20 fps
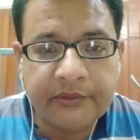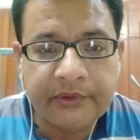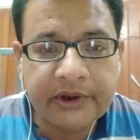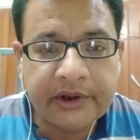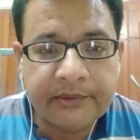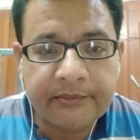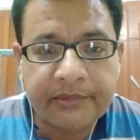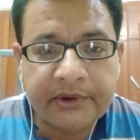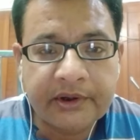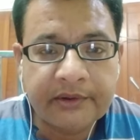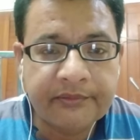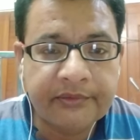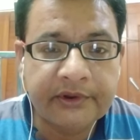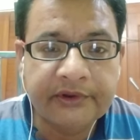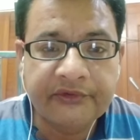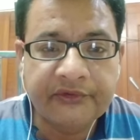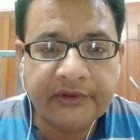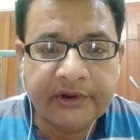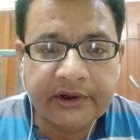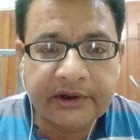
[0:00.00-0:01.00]
हुए अपना
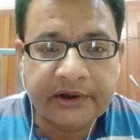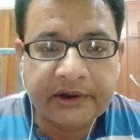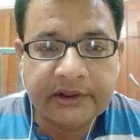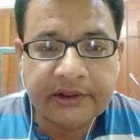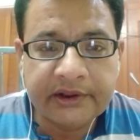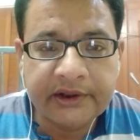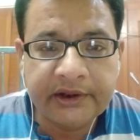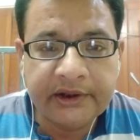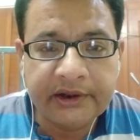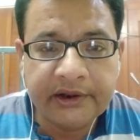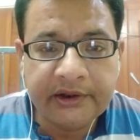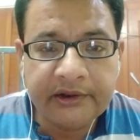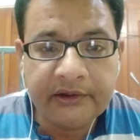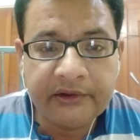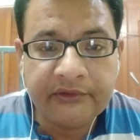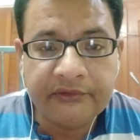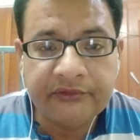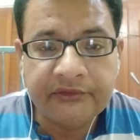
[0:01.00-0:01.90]
फंक्शन करते हैं